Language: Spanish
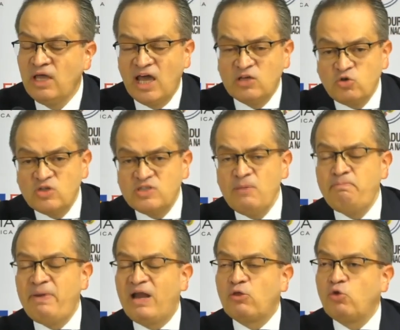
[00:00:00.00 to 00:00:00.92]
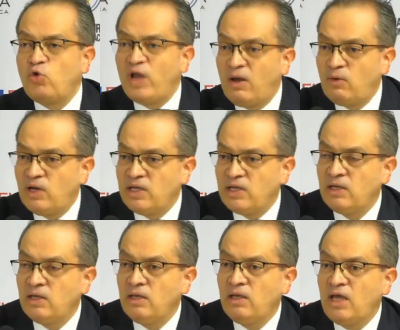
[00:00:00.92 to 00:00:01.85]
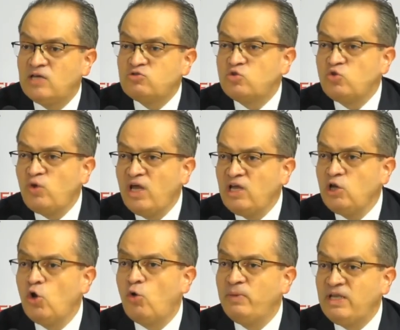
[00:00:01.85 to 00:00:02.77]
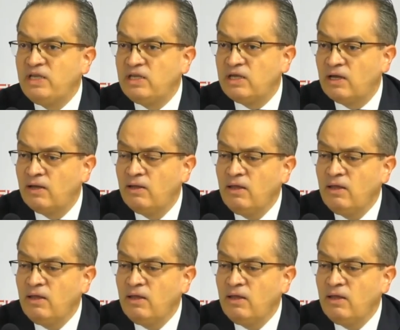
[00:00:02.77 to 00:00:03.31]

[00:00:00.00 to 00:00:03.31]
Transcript: Eso es imperdonable, eso es una ignominia.